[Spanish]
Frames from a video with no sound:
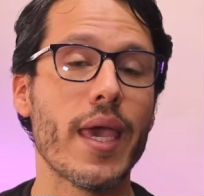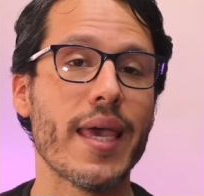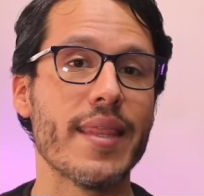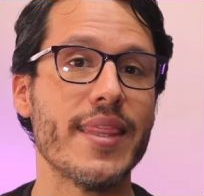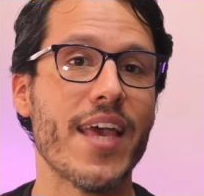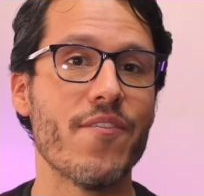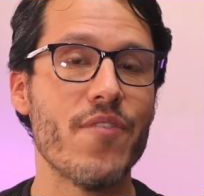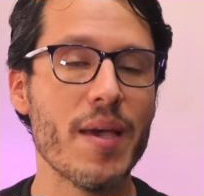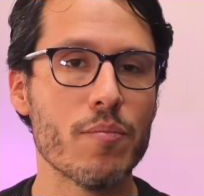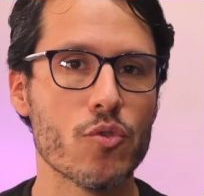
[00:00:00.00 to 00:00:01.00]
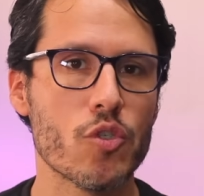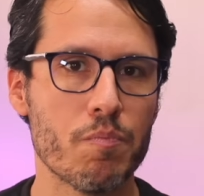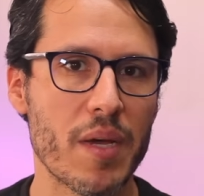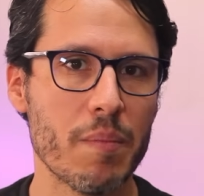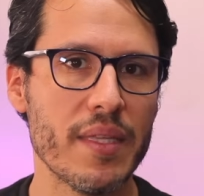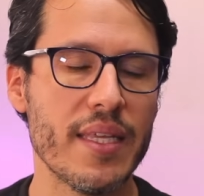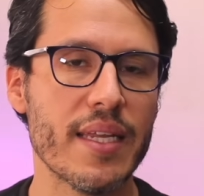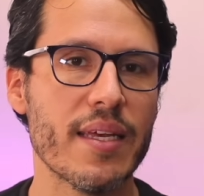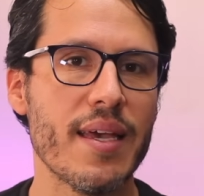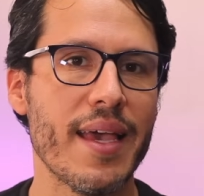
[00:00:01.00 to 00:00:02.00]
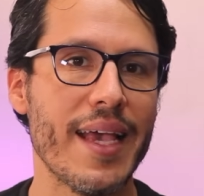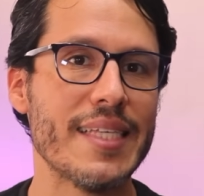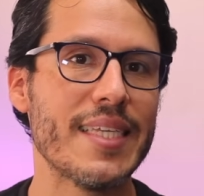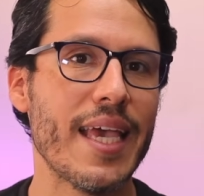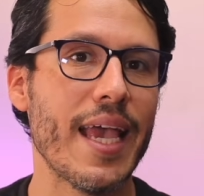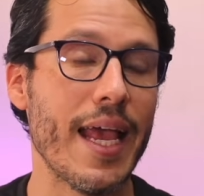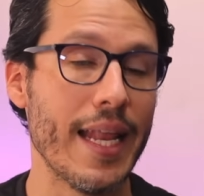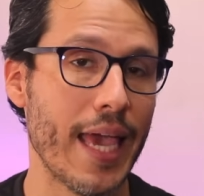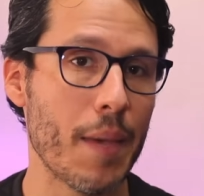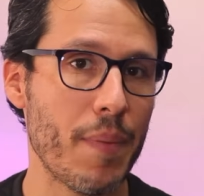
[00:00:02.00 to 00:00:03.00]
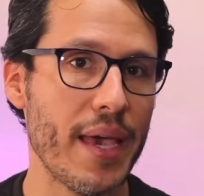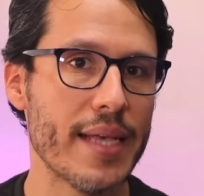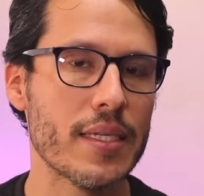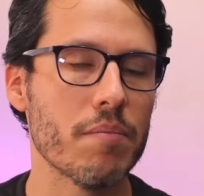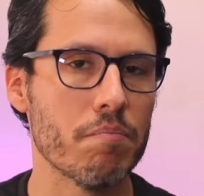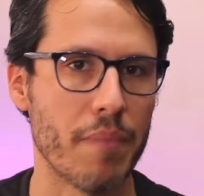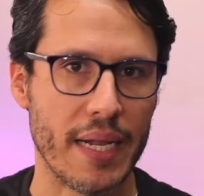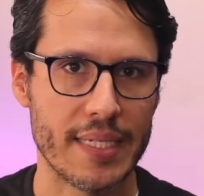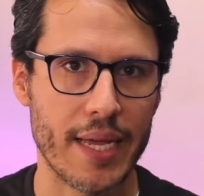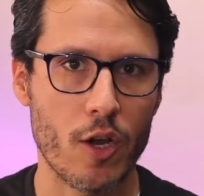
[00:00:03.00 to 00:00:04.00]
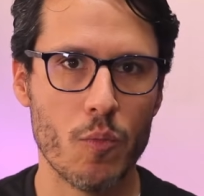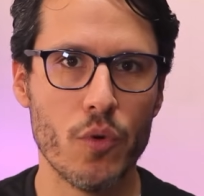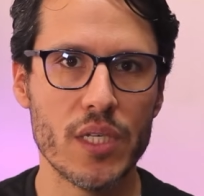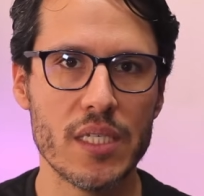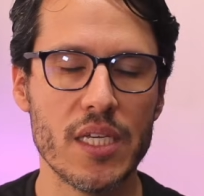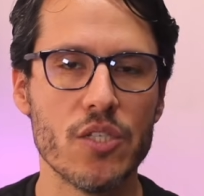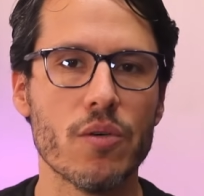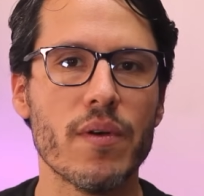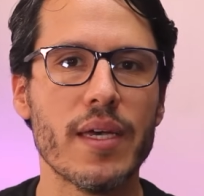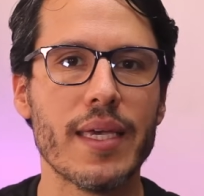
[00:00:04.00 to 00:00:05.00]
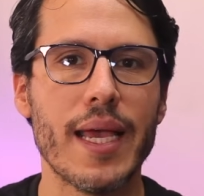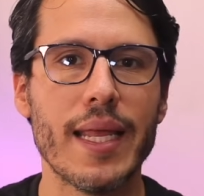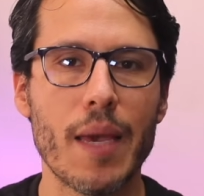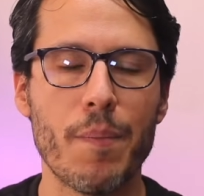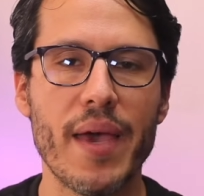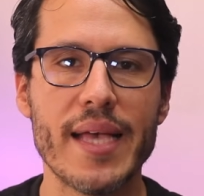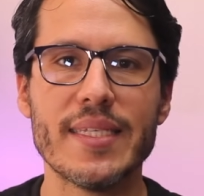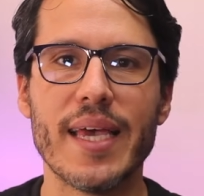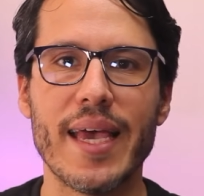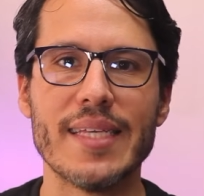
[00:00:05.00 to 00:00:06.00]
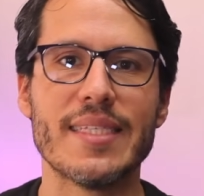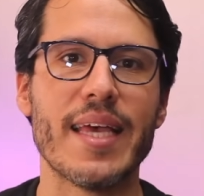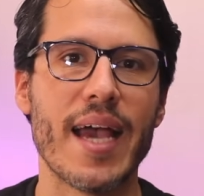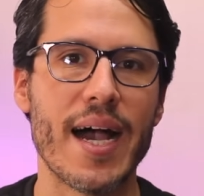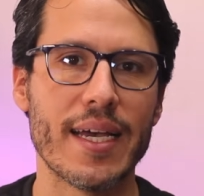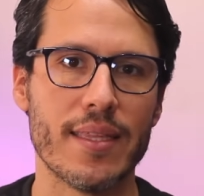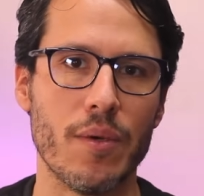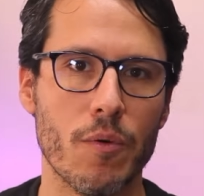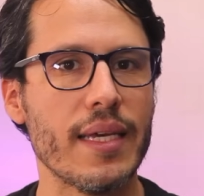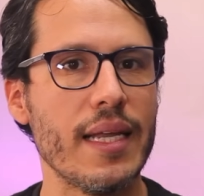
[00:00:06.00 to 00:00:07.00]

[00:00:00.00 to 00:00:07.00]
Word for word: que debemos permitir es que el GPS, para hacerlo muy sencillo, que el GPS esté activo.